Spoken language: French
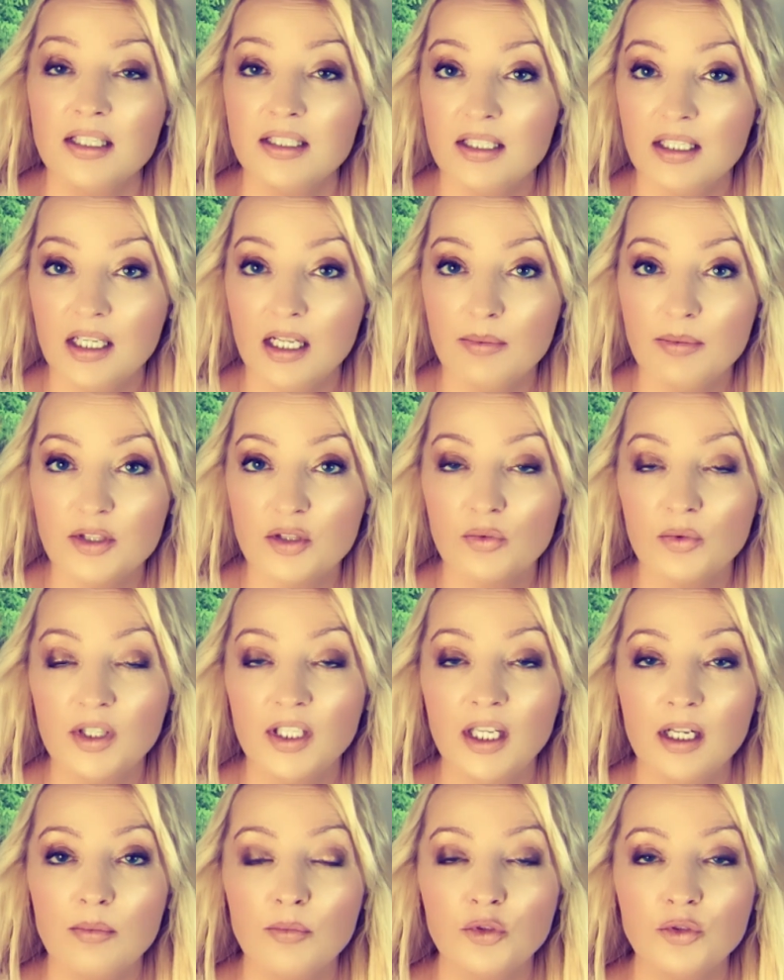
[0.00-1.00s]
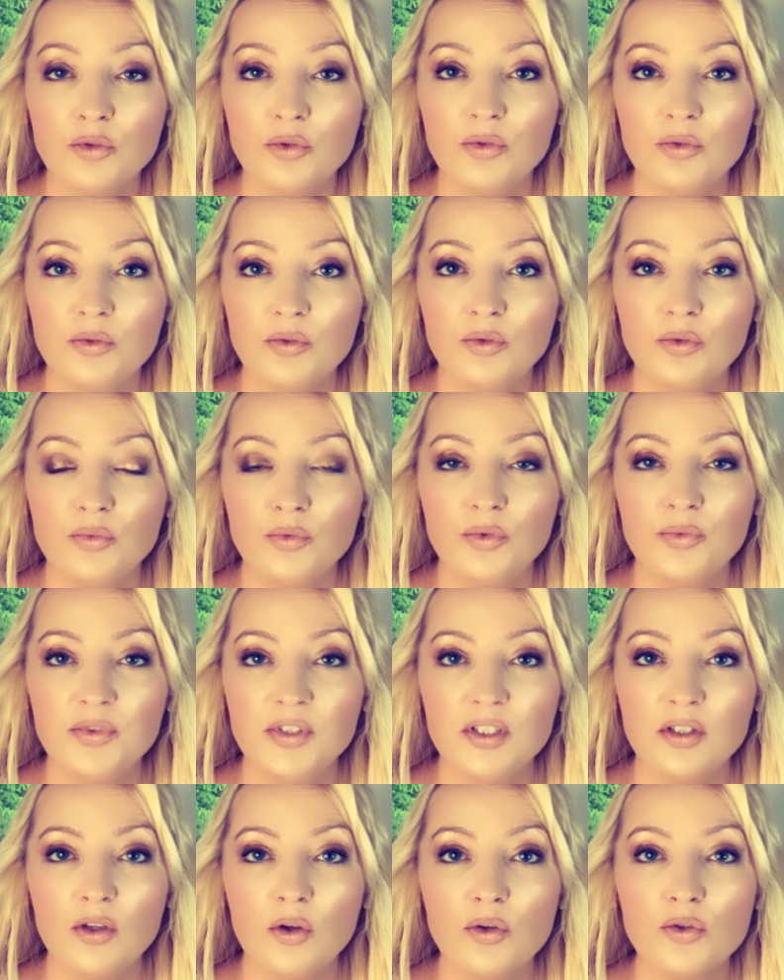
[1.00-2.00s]
C'est la maison également de, vos
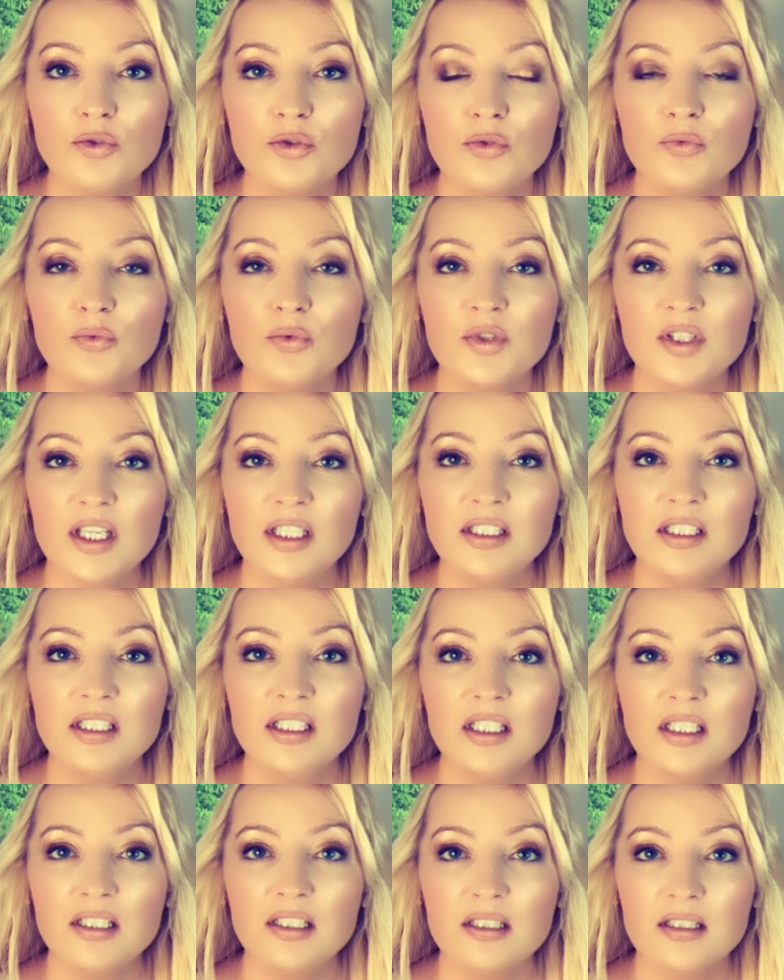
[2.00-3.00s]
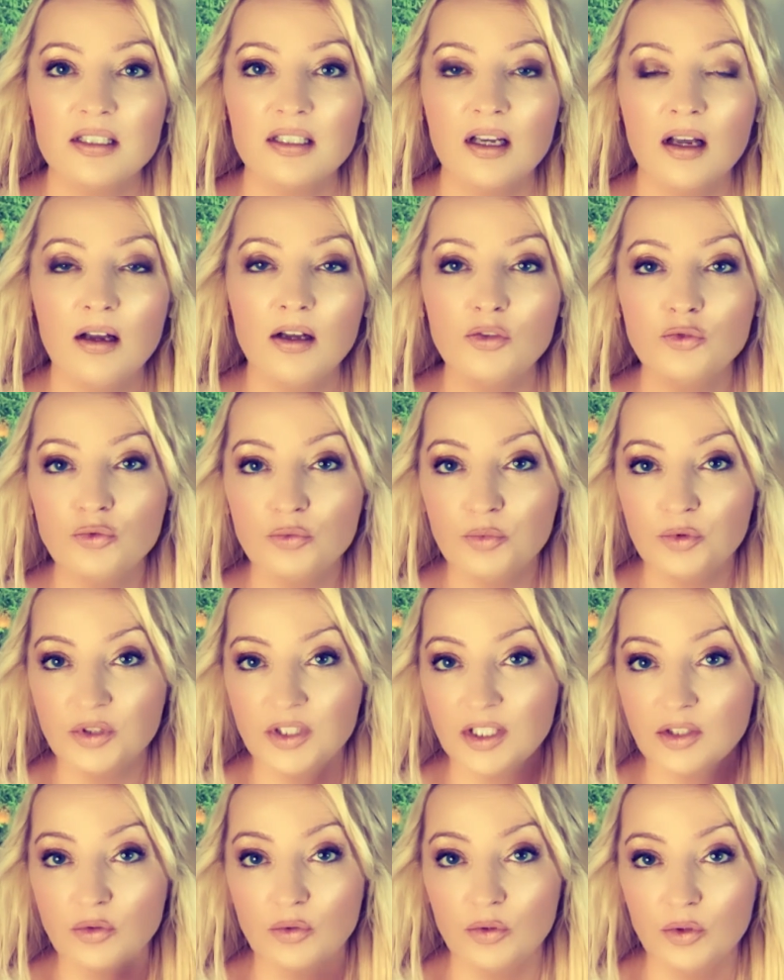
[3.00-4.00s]
finances, de vos acquis, etc. D'où
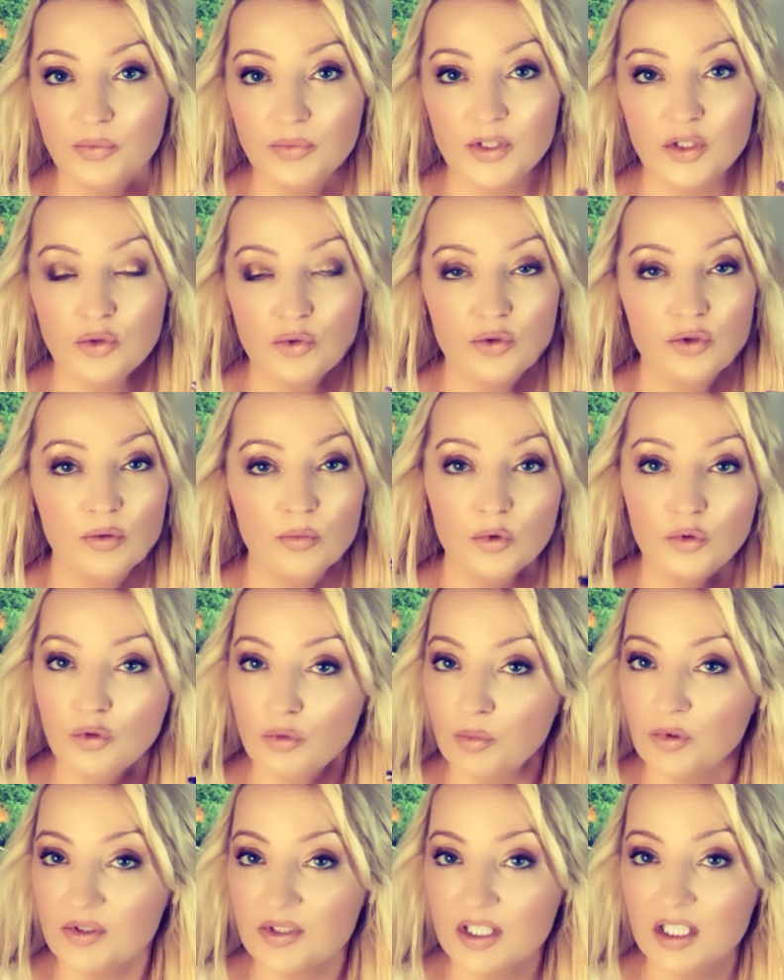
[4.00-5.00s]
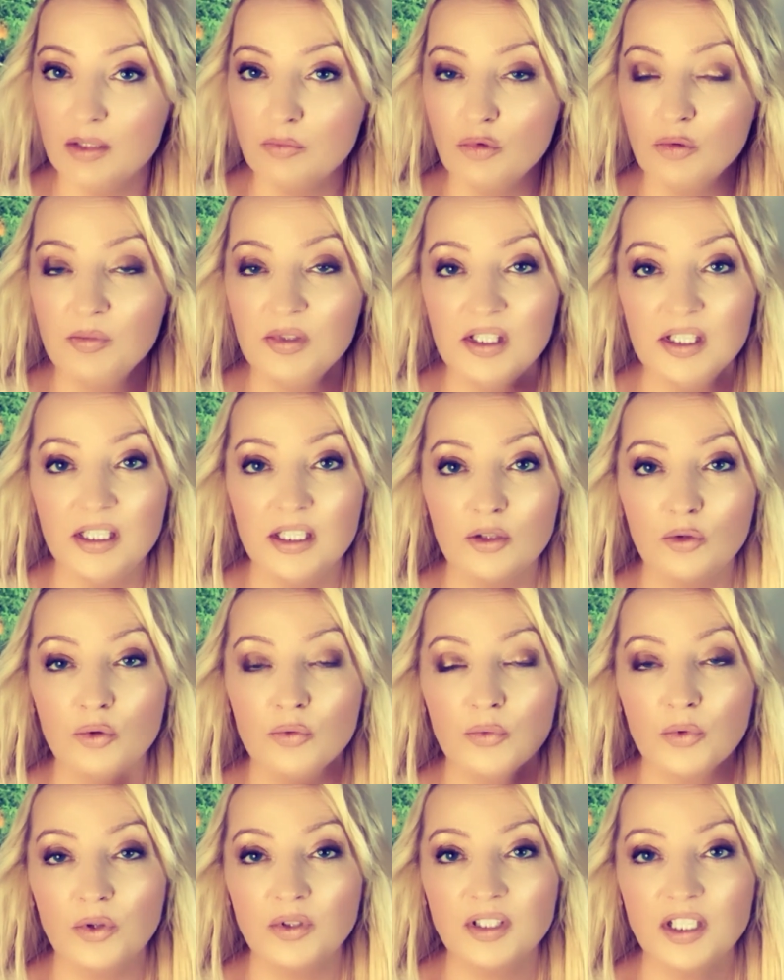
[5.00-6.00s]
peut-être le fait justement de penser immobilier,
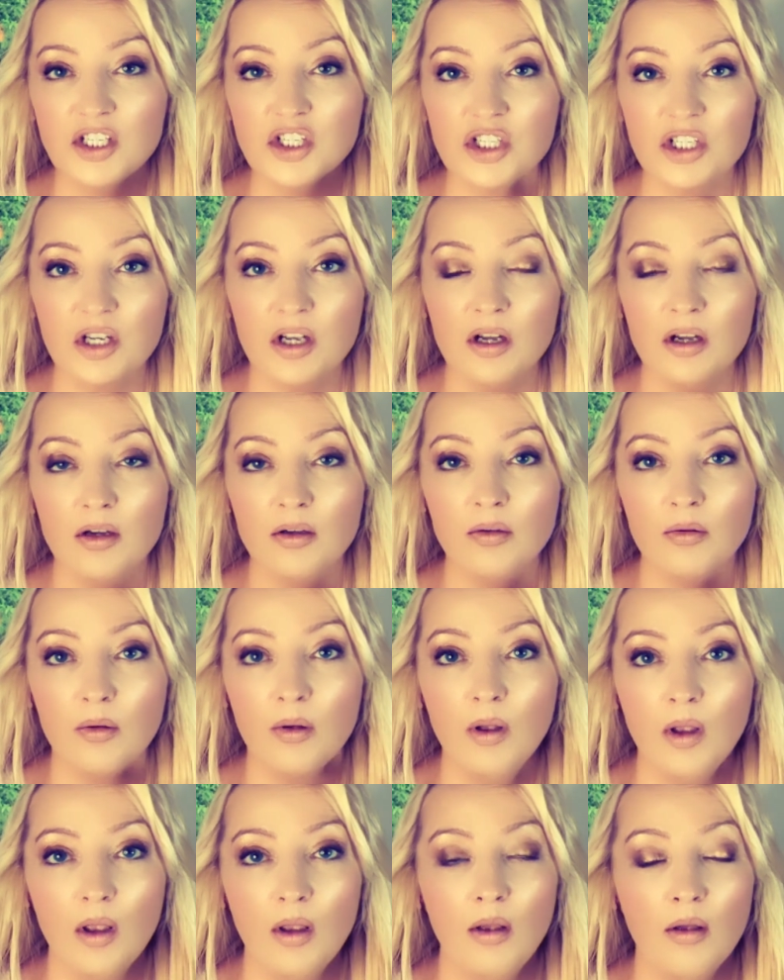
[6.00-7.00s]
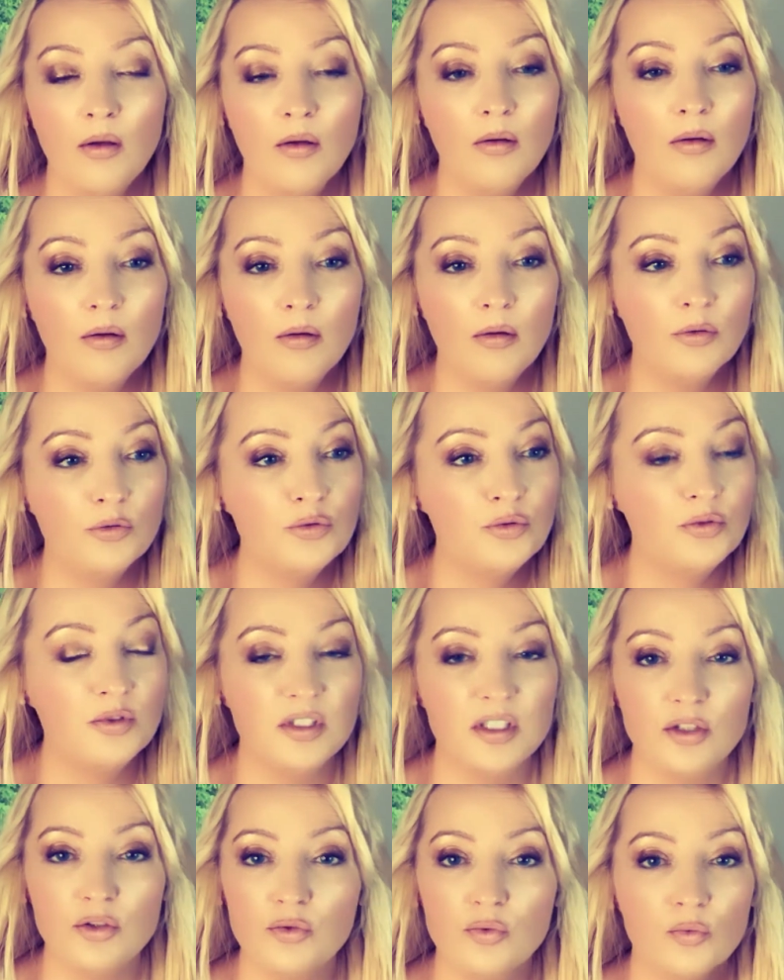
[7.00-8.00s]
revente, achat, euh, euh,
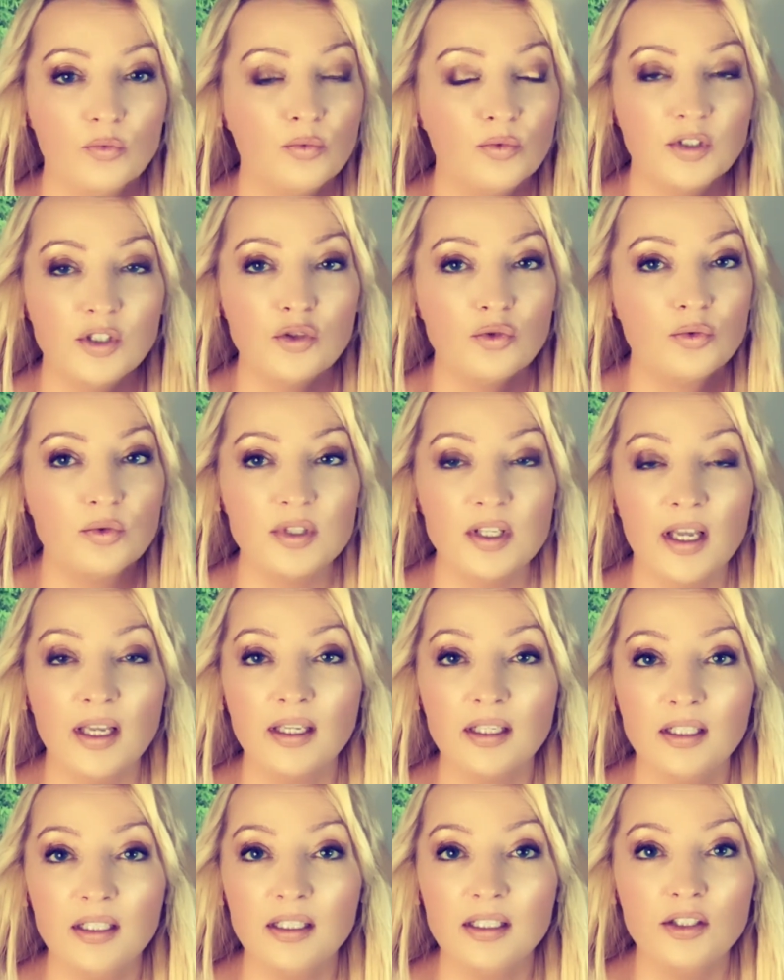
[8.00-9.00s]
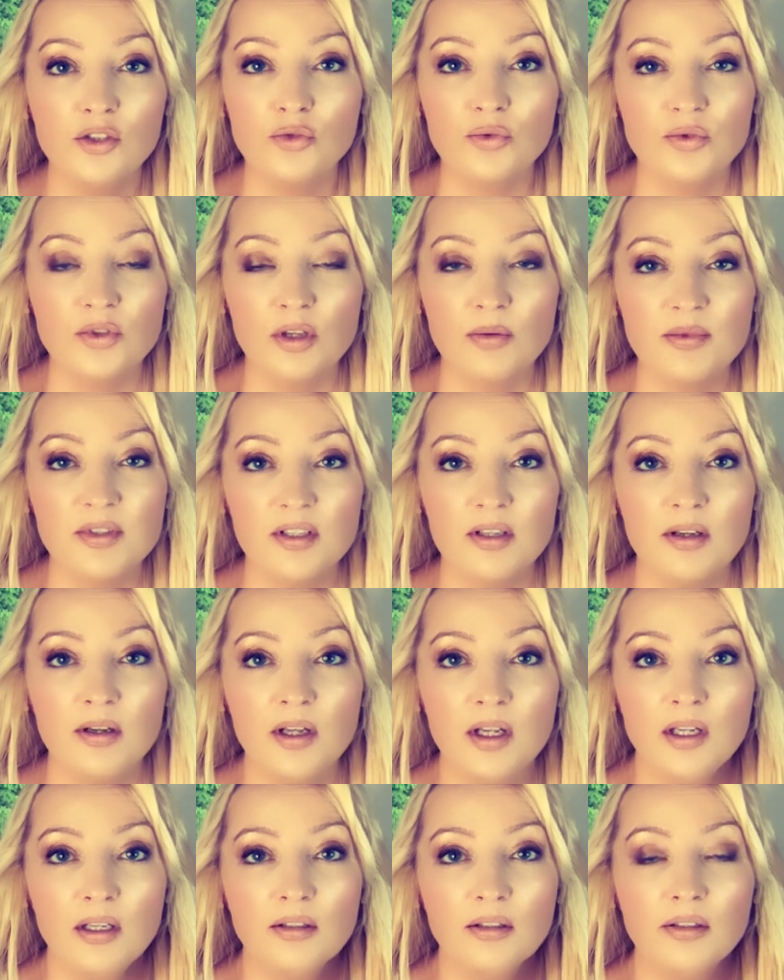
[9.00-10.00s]
succession, des choses à régler, des choses comme ça
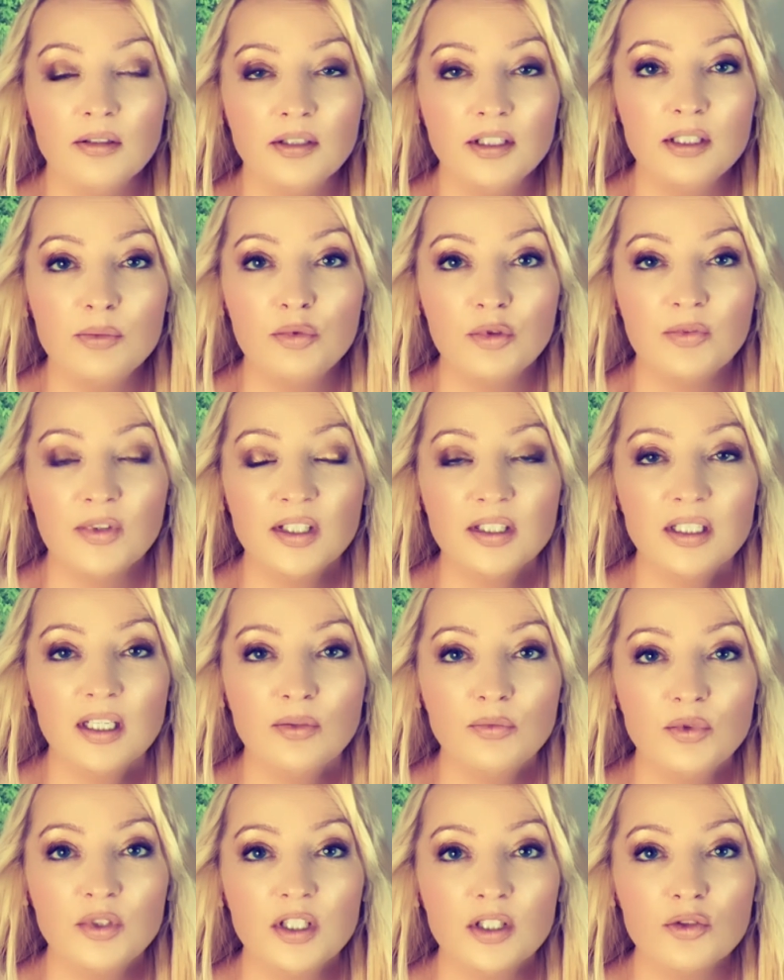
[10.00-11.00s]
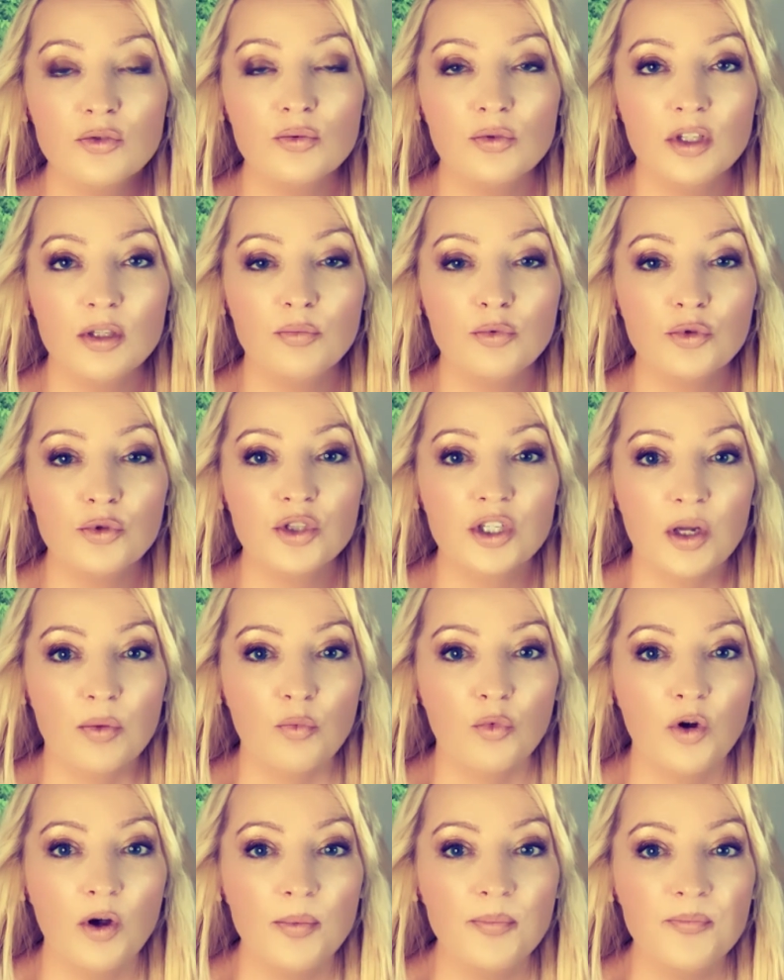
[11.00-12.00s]
qui peuvent intervenir sur les prochains
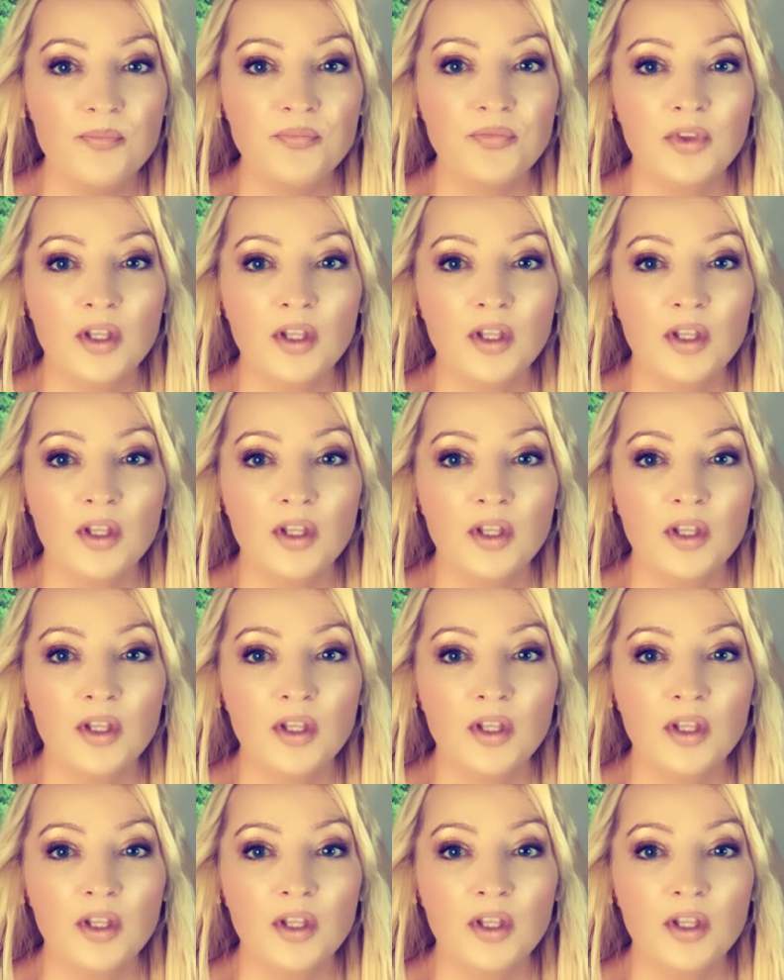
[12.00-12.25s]
mois.